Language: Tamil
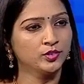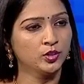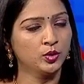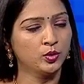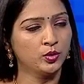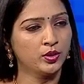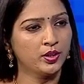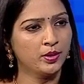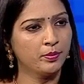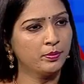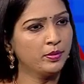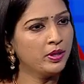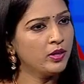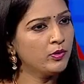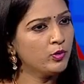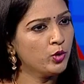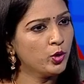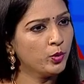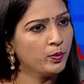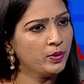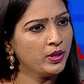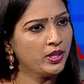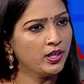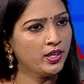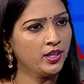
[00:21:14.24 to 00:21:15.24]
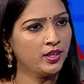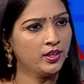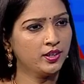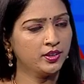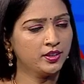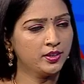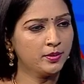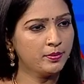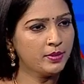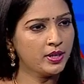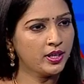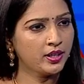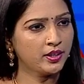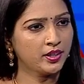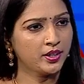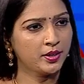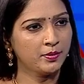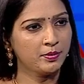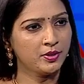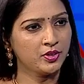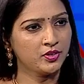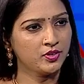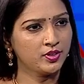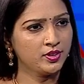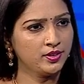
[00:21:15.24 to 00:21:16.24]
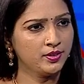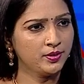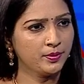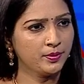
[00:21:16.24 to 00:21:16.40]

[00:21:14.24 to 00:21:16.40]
ஓகே பிஓபி அந்த பேங்க் எப்படி சார்